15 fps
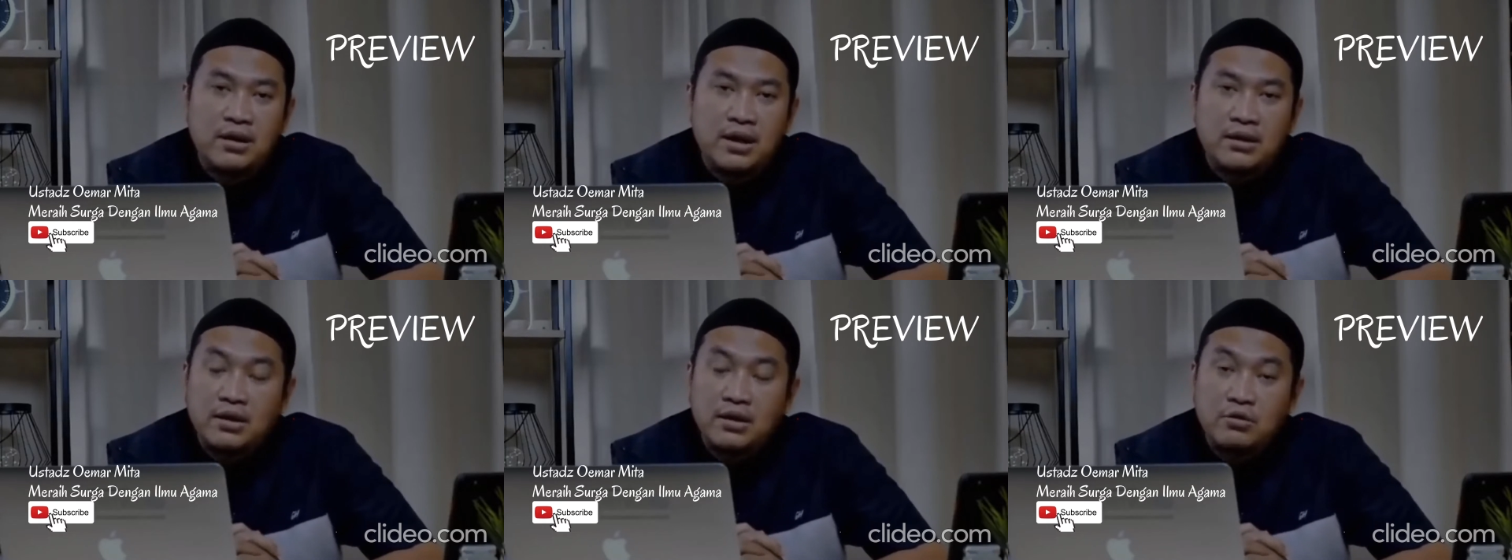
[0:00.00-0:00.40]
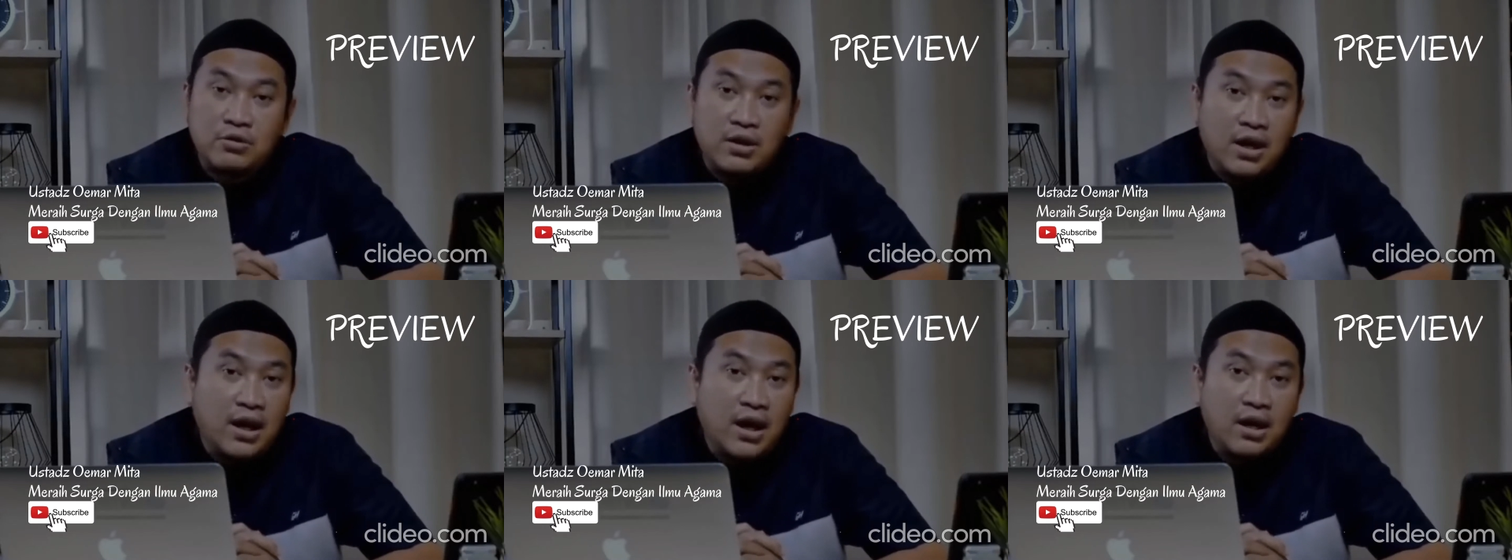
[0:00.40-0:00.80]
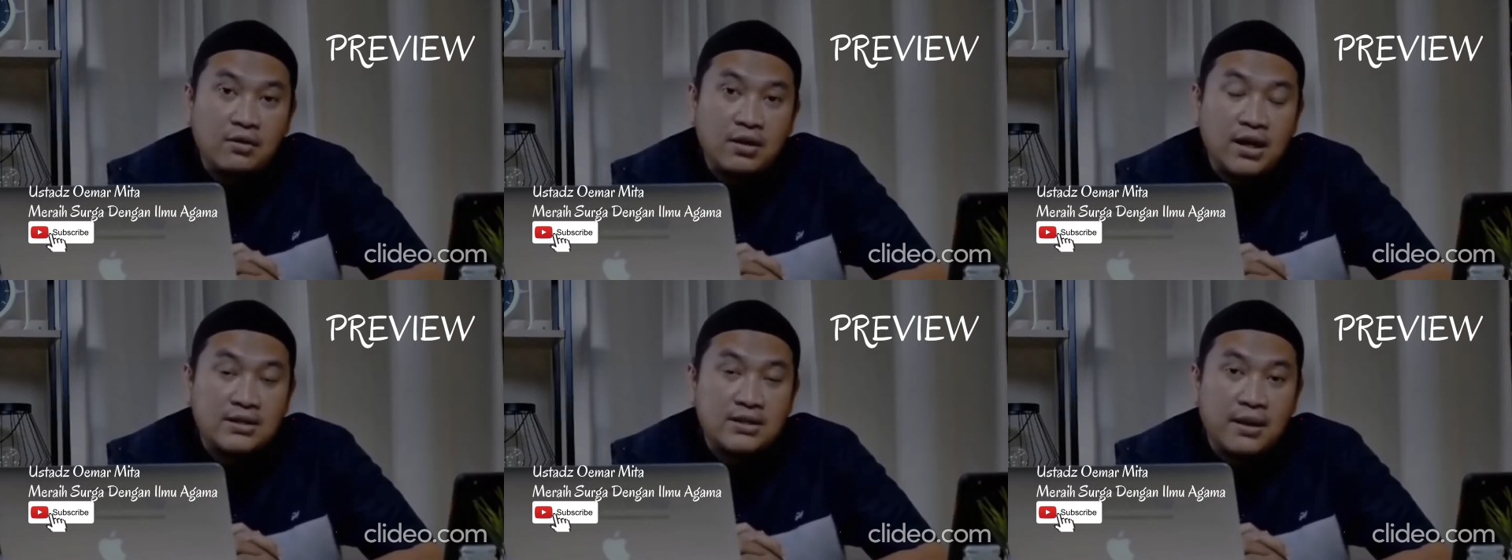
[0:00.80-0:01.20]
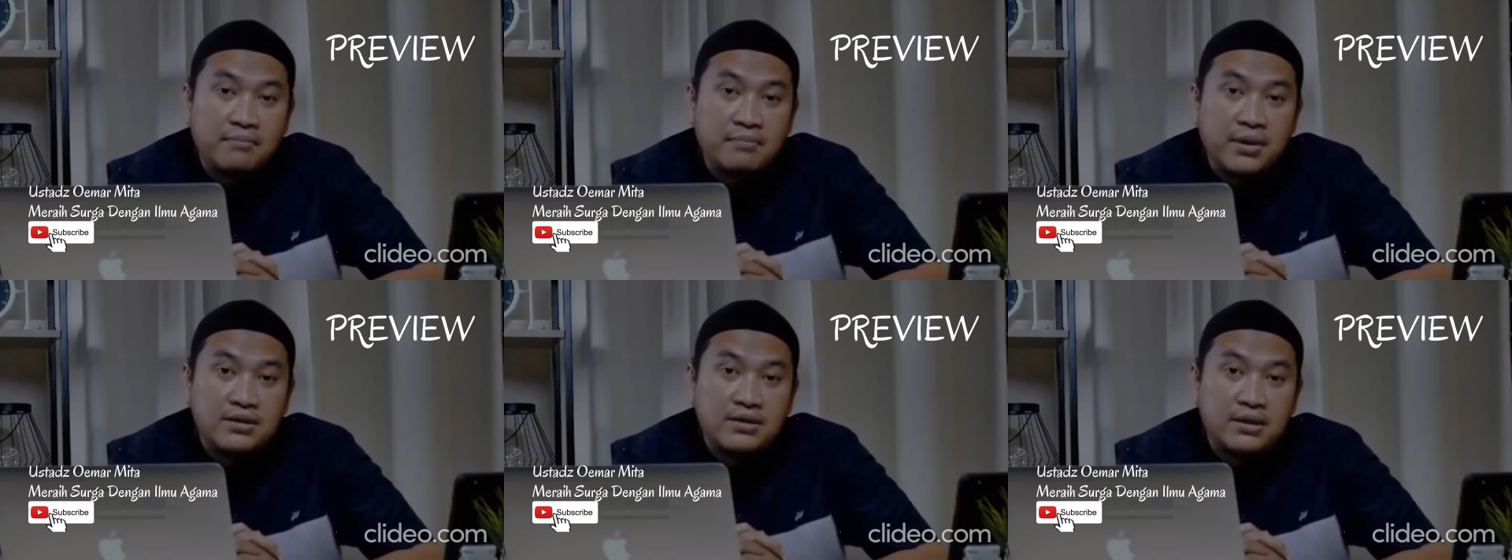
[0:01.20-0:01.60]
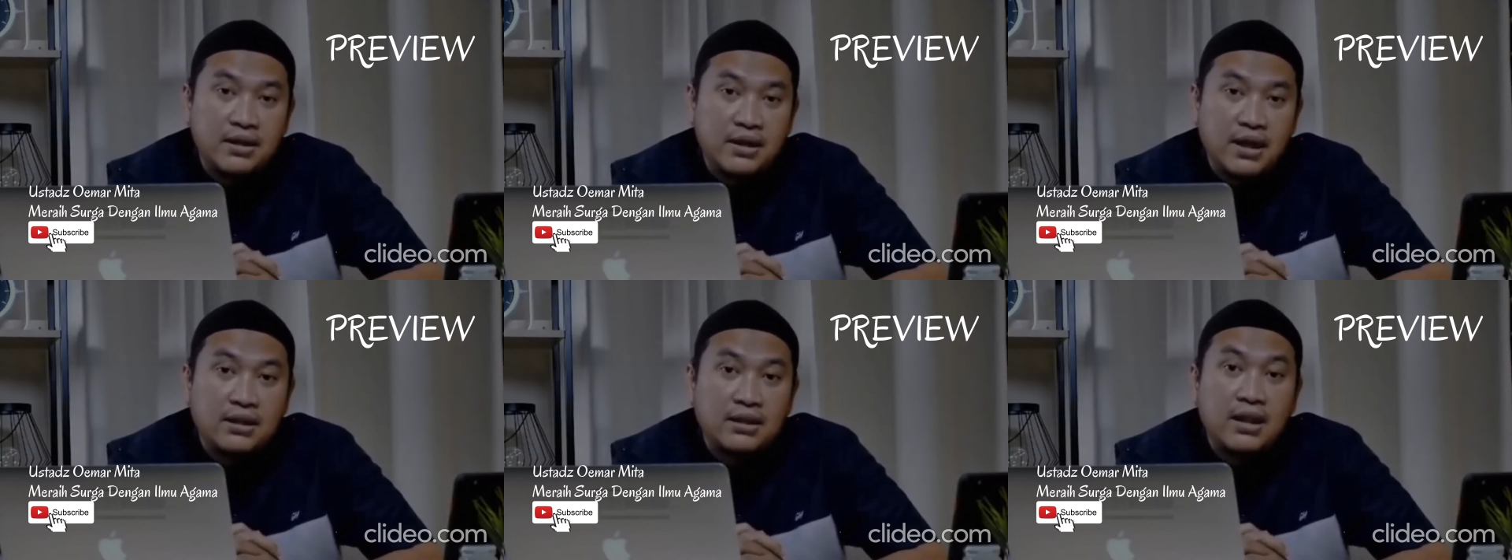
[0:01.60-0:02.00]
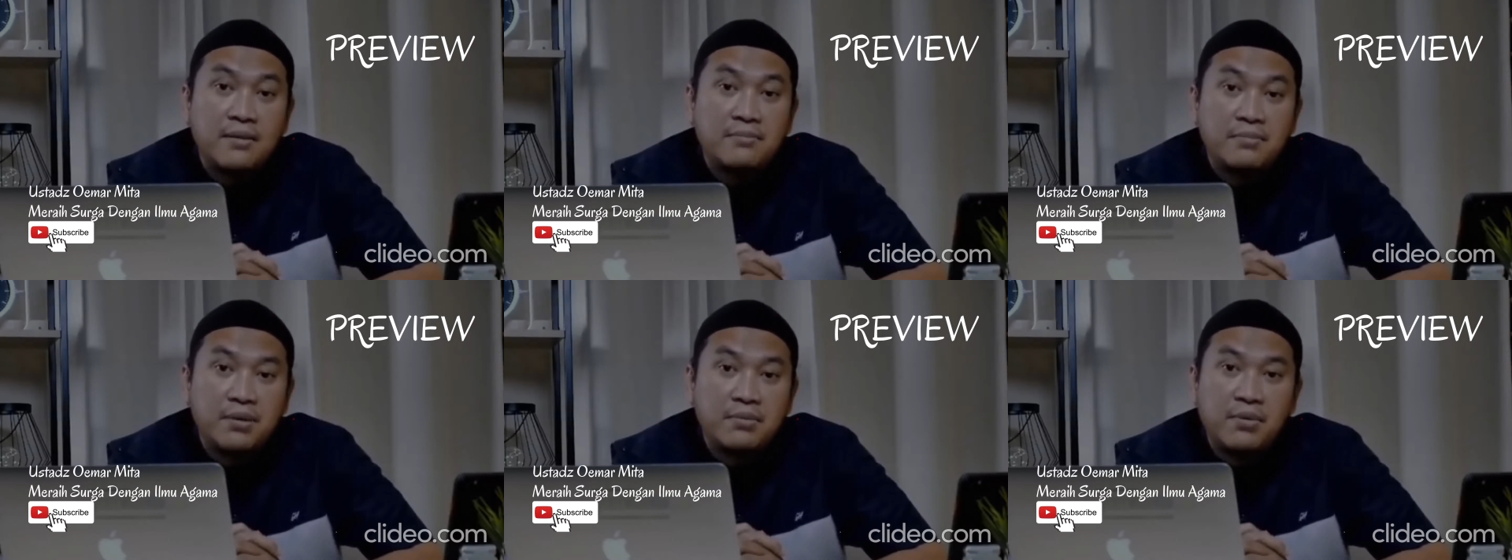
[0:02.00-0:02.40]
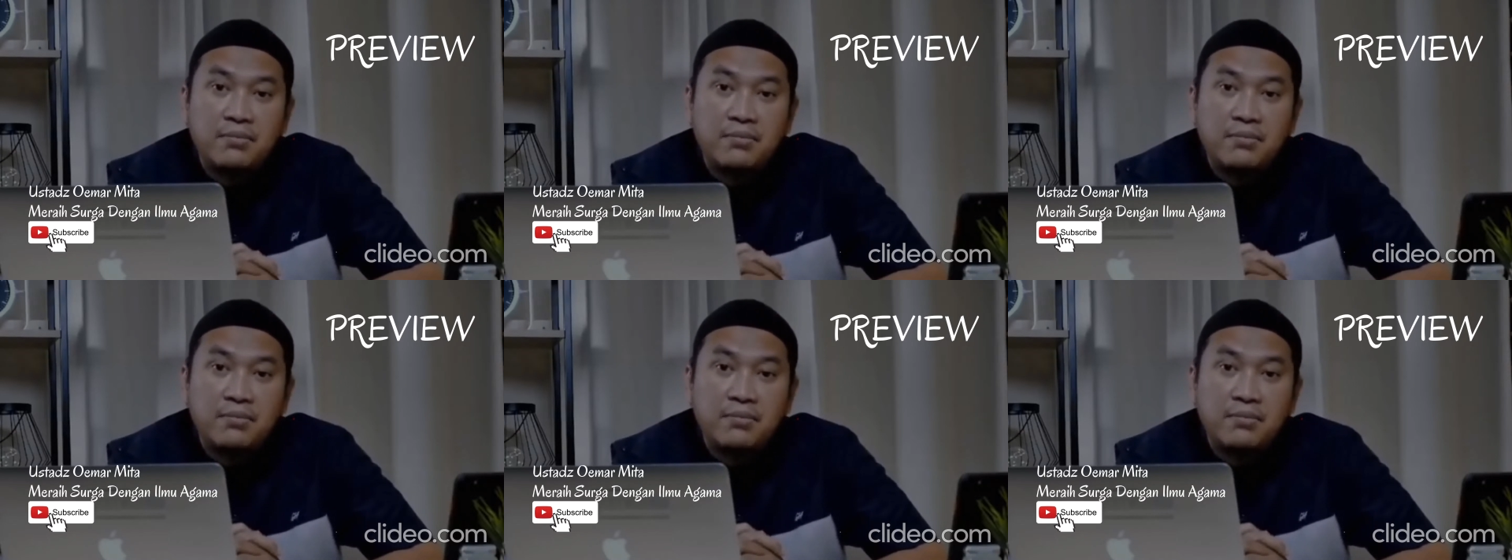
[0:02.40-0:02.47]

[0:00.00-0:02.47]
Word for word: Dan tentunya kalaulah sampai setingkat Nabi